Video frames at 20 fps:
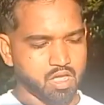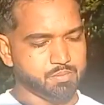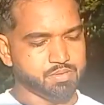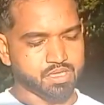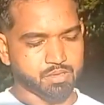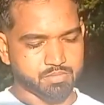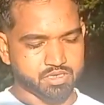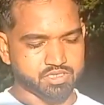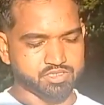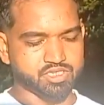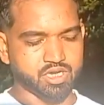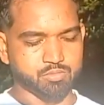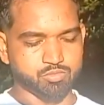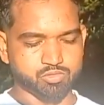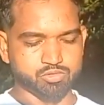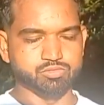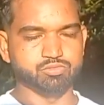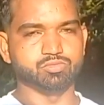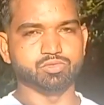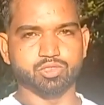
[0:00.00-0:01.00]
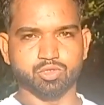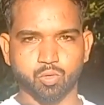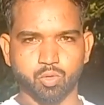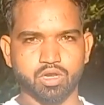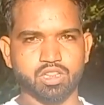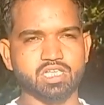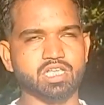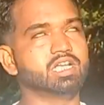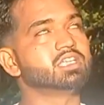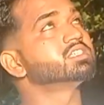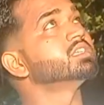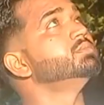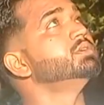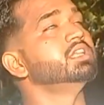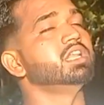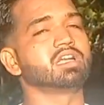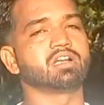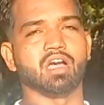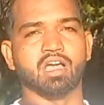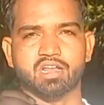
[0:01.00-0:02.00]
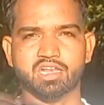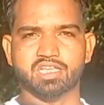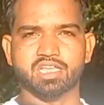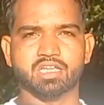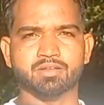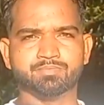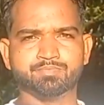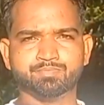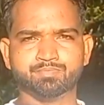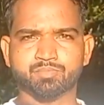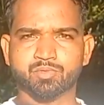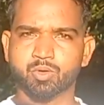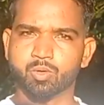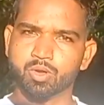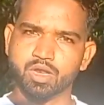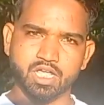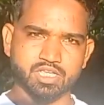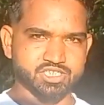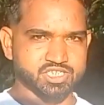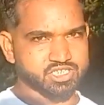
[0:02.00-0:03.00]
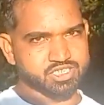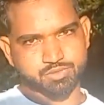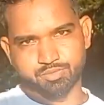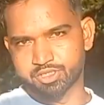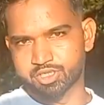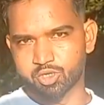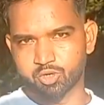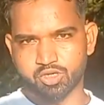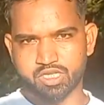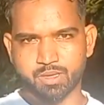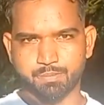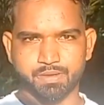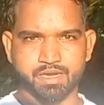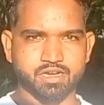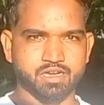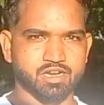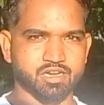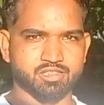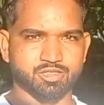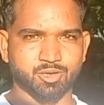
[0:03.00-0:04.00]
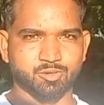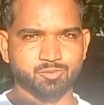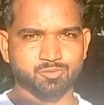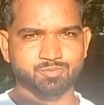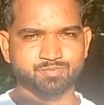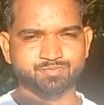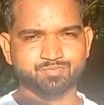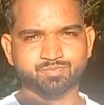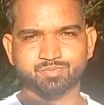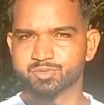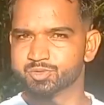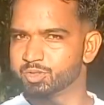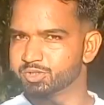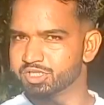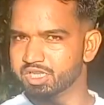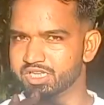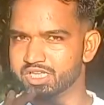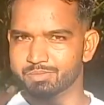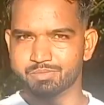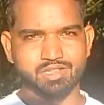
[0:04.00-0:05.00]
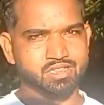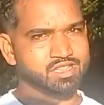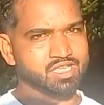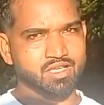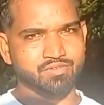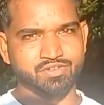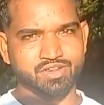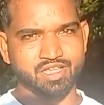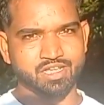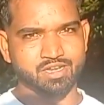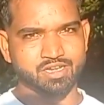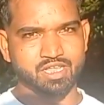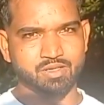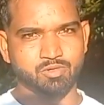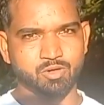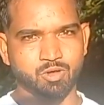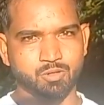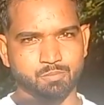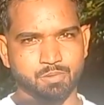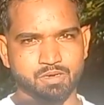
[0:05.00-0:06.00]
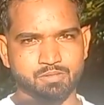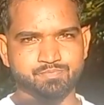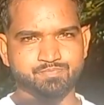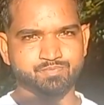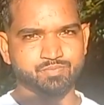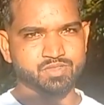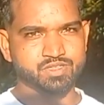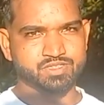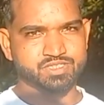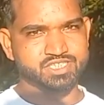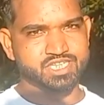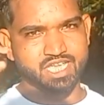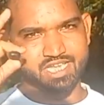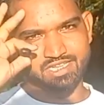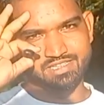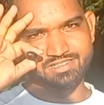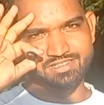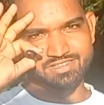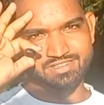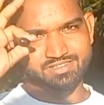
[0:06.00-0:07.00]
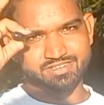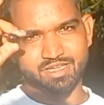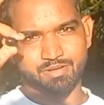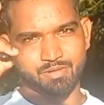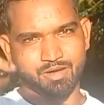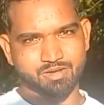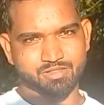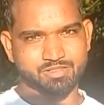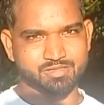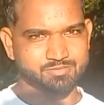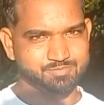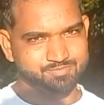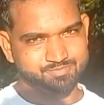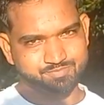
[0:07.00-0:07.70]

अभी हमने जामुन तोड़ लिया है सभी ने खा ली है और आज की इस वीडियो को यहीं पर एंड करता हूँ तो चलिए मिलते हैं फिर एक नए ब्लॉग पर जय हिंद जय भारत